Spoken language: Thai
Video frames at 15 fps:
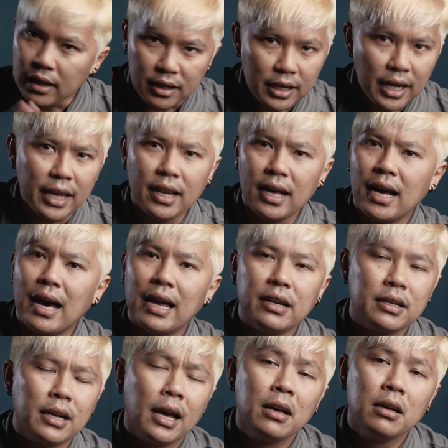อีกเลทราคาห
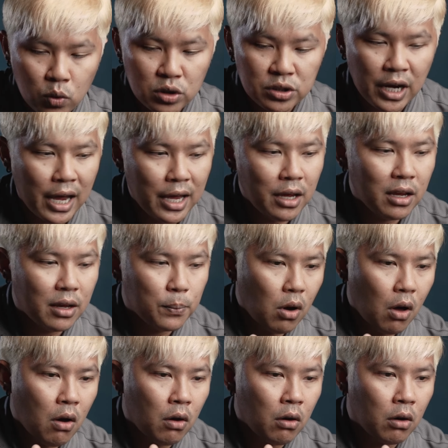นึ่งนะ คุณใช้ก
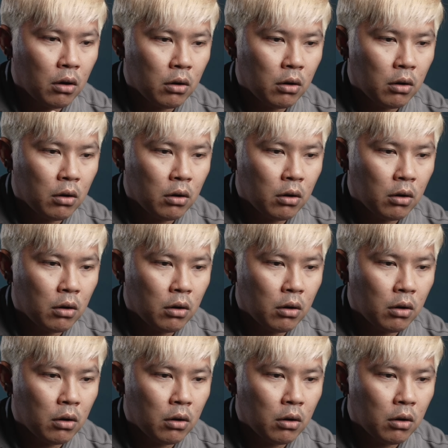ล้อง